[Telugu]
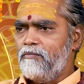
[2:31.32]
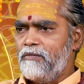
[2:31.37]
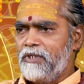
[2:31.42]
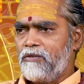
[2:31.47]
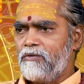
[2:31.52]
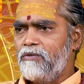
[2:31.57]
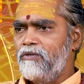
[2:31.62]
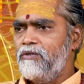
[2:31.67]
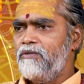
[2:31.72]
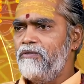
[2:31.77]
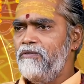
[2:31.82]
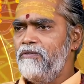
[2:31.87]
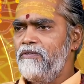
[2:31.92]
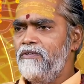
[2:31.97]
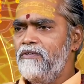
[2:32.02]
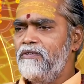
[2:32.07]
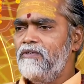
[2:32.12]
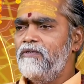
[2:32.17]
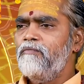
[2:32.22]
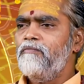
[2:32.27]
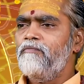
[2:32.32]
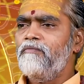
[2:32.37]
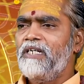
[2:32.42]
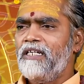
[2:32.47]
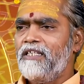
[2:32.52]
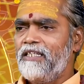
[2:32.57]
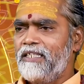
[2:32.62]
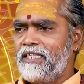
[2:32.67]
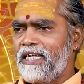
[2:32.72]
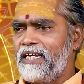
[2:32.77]
మన కొడుకు
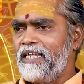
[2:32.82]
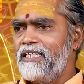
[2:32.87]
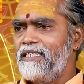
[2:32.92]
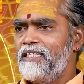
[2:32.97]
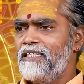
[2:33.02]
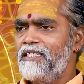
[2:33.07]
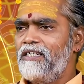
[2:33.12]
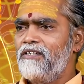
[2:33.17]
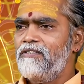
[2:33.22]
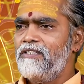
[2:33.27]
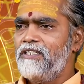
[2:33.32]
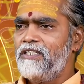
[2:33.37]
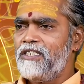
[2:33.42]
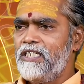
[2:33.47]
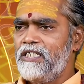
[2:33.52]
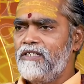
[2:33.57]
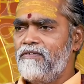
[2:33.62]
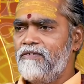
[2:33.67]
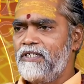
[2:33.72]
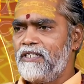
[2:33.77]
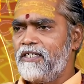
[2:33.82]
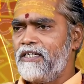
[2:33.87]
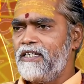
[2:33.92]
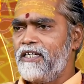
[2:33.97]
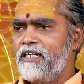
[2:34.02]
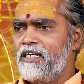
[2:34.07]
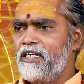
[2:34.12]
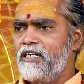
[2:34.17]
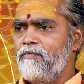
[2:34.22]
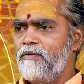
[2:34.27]
మన తరనంతరం చేసేటువంటి
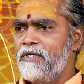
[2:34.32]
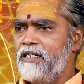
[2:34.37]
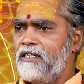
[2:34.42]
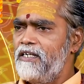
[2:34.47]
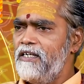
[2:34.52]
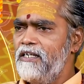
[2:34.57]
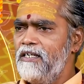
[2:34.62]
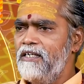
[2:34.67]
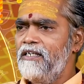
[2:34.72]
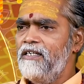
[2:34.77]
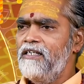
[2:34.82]
కార్యక్రమానికి